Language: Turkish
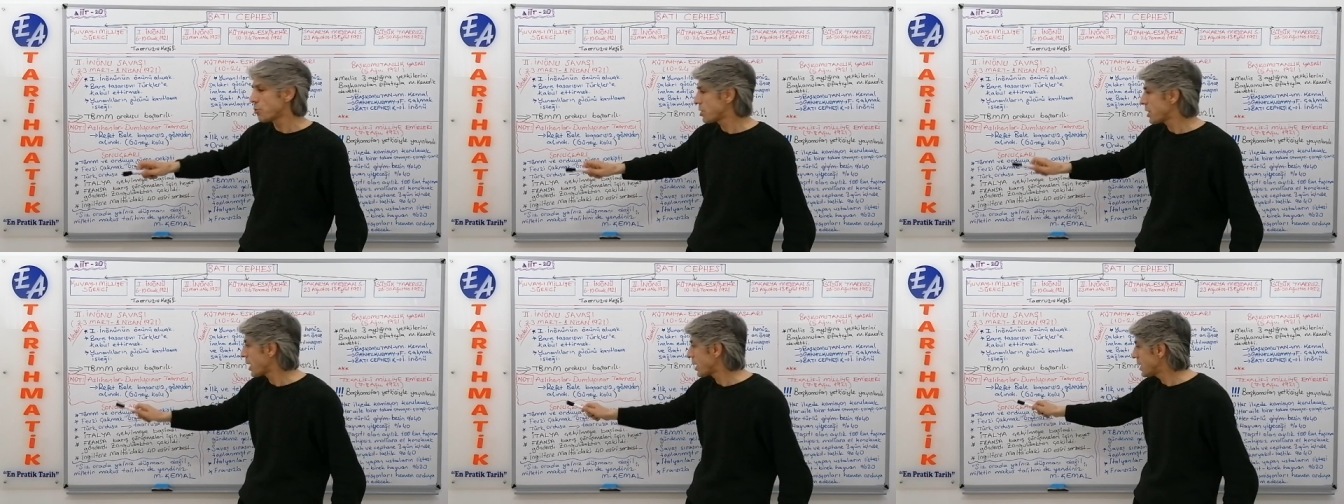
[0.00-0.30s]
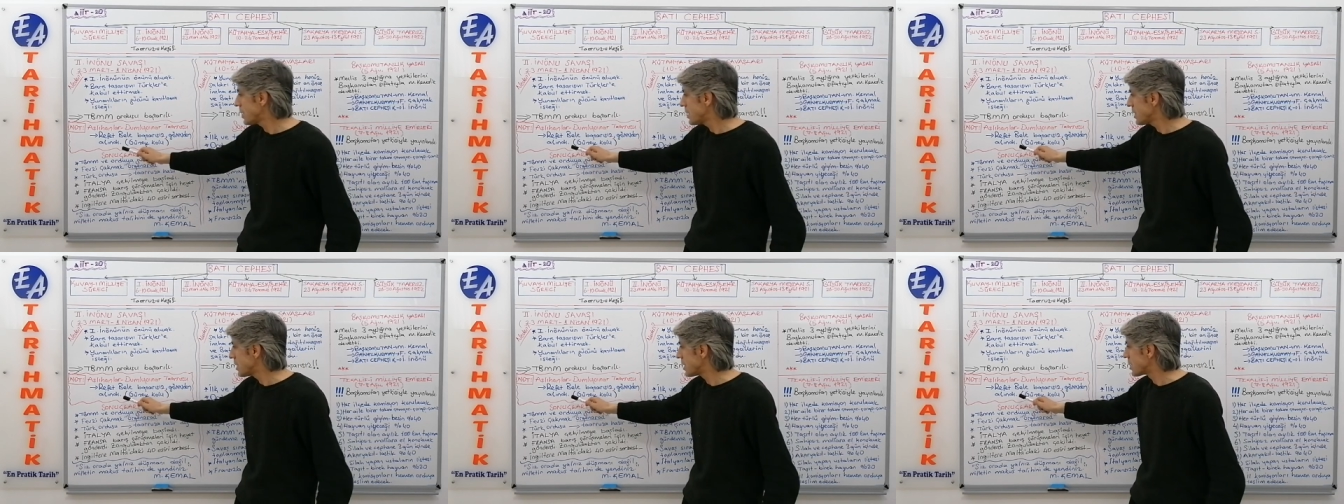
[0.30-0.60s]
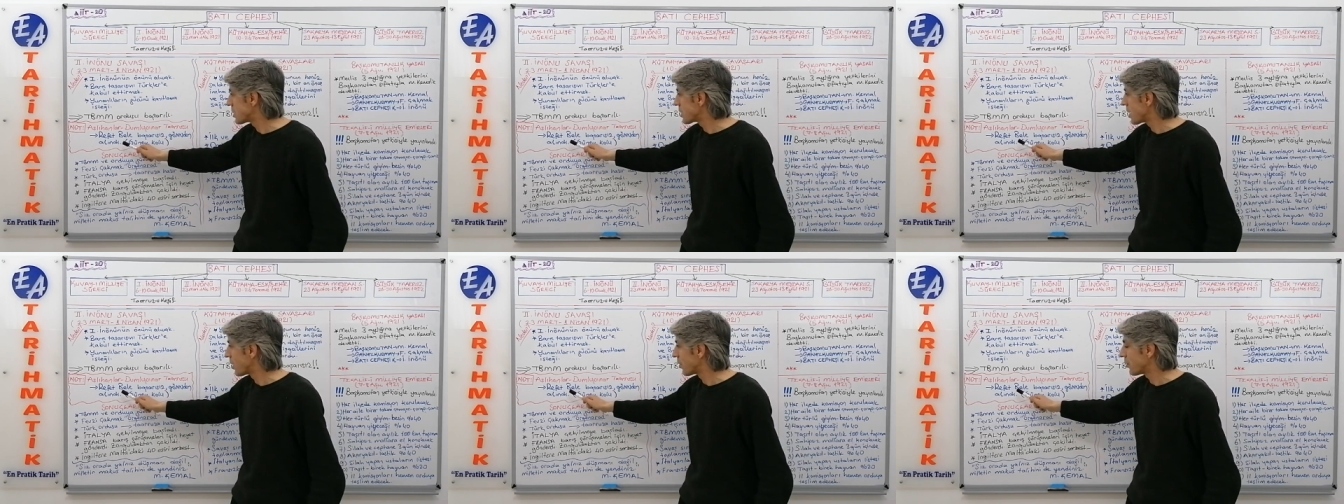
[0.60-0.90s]
8
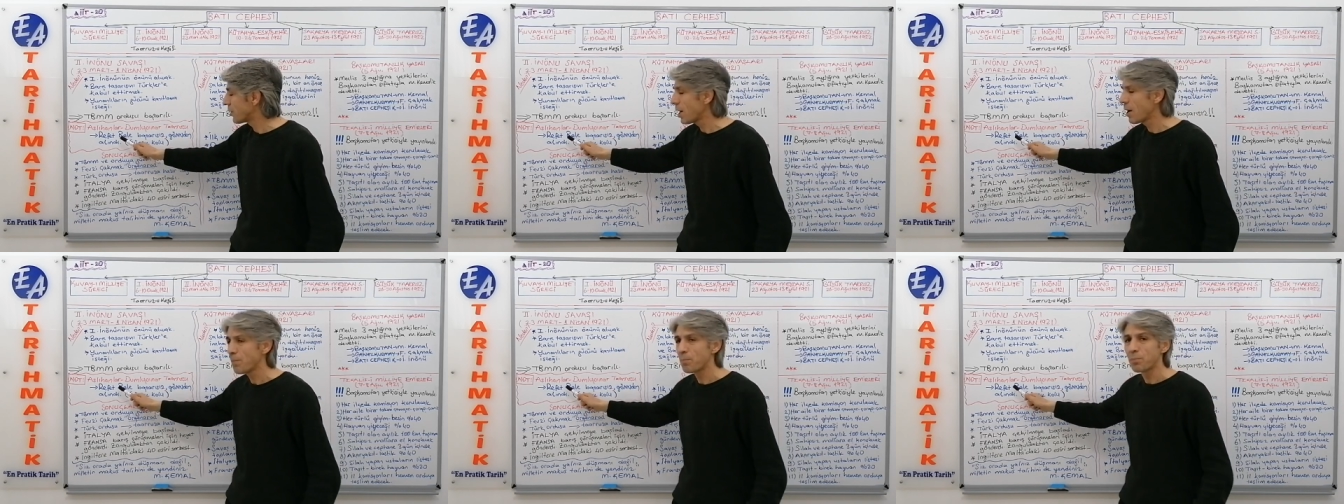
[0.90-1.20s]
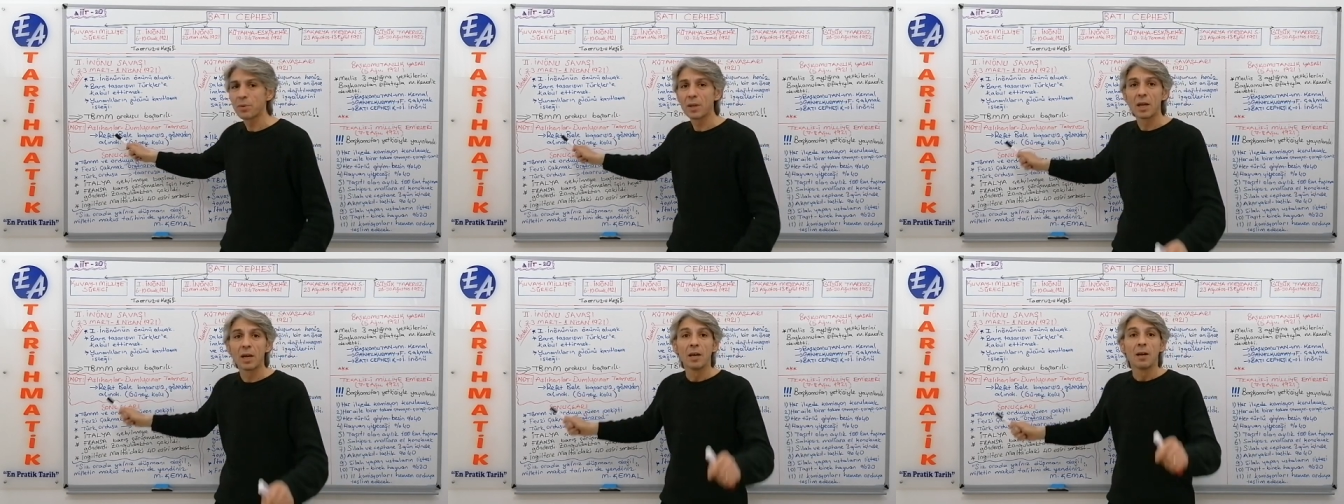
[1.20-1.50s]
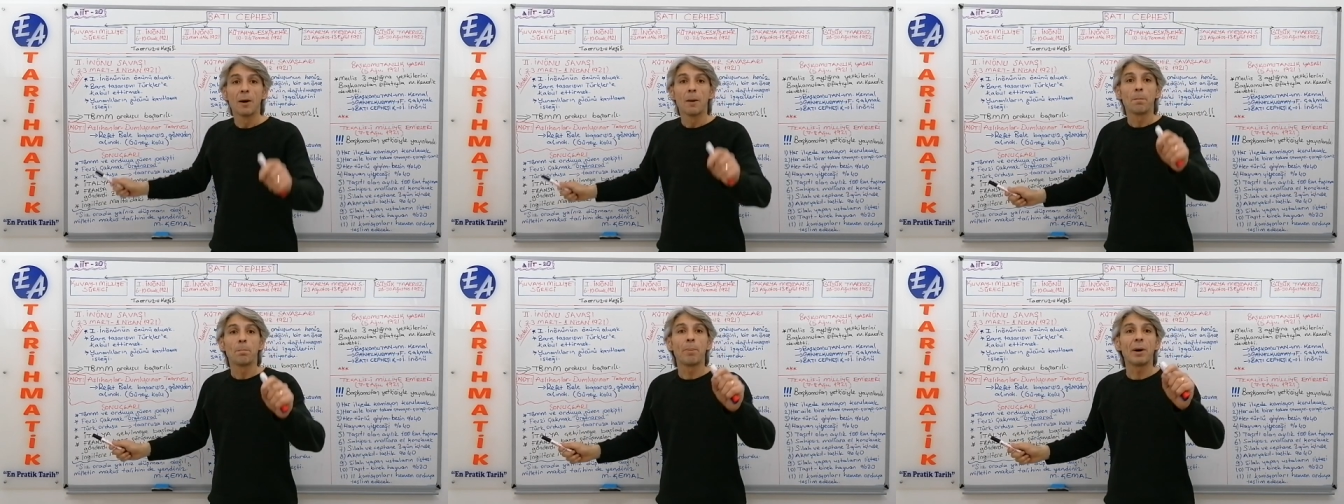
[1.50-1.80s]
Nisan'da
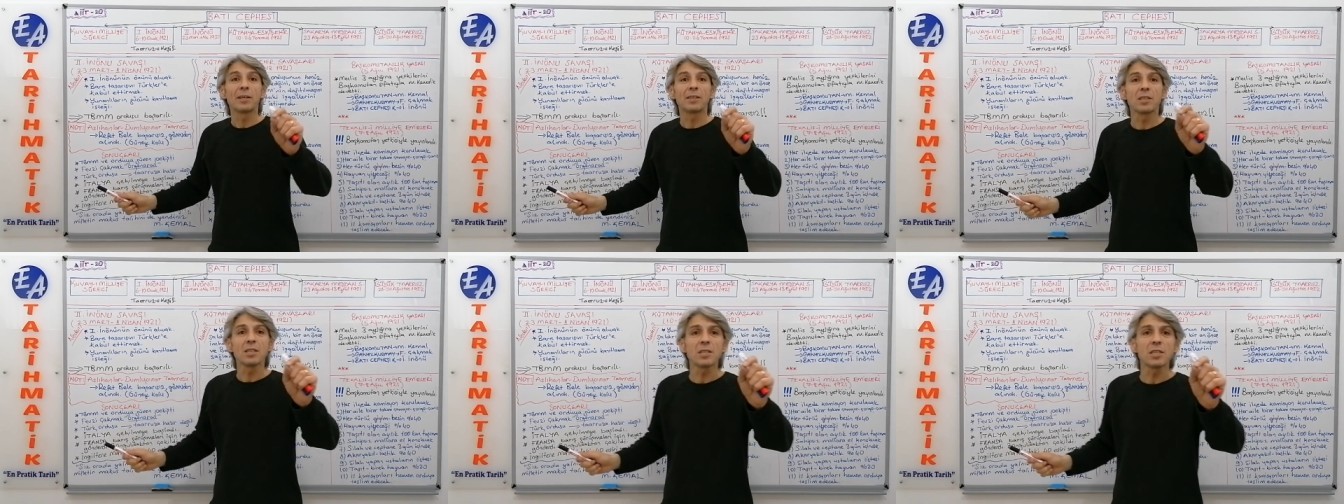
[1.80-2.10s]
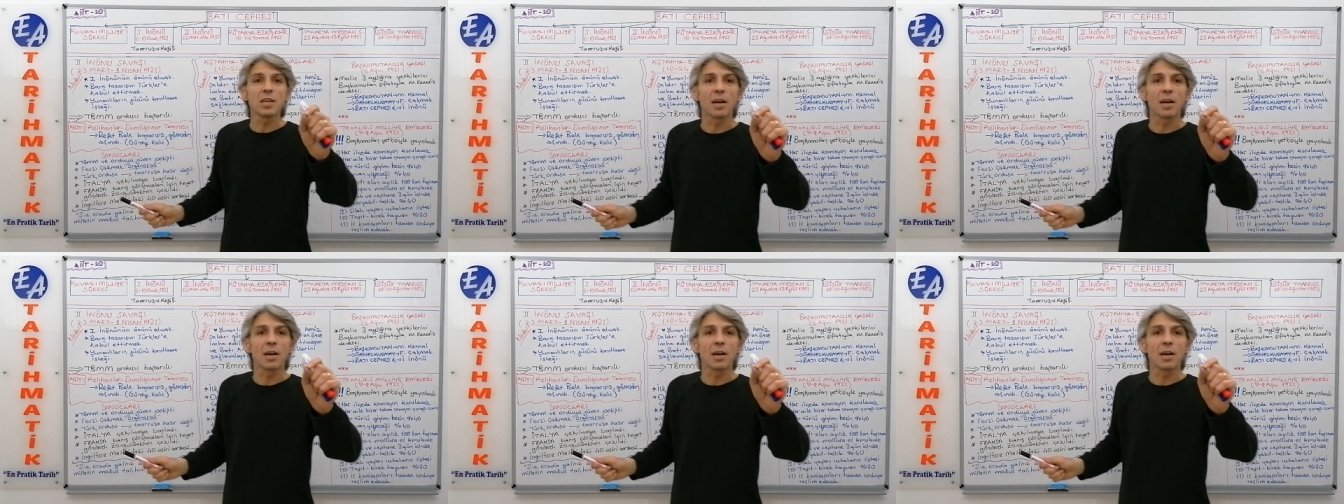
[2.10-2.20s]
Batı